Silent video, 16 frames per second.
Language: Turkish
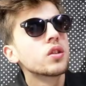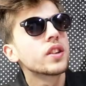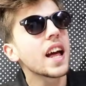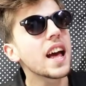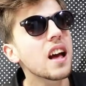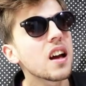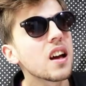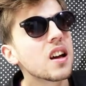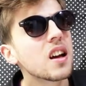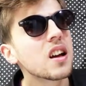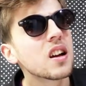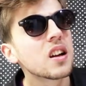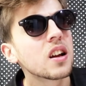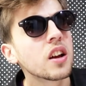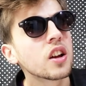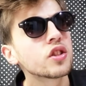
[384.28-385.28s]
Ne?
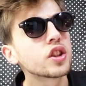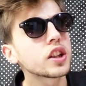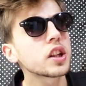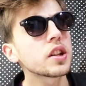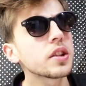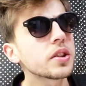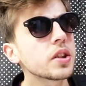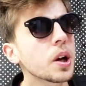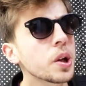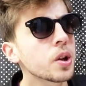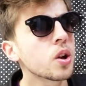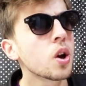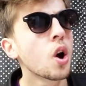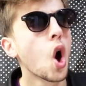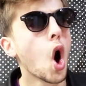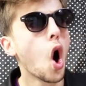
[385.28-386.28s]
Ne dedin sen?
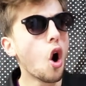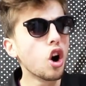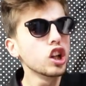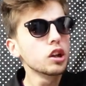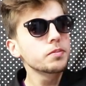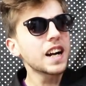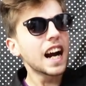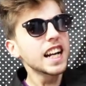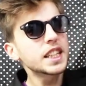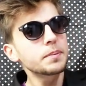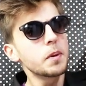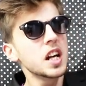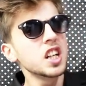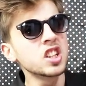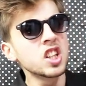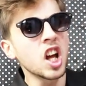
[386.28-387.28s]
Oğlum
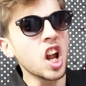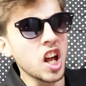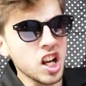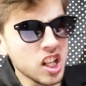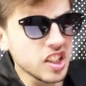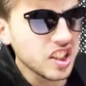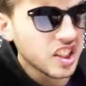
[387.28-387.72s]
kaçmayın lan ananı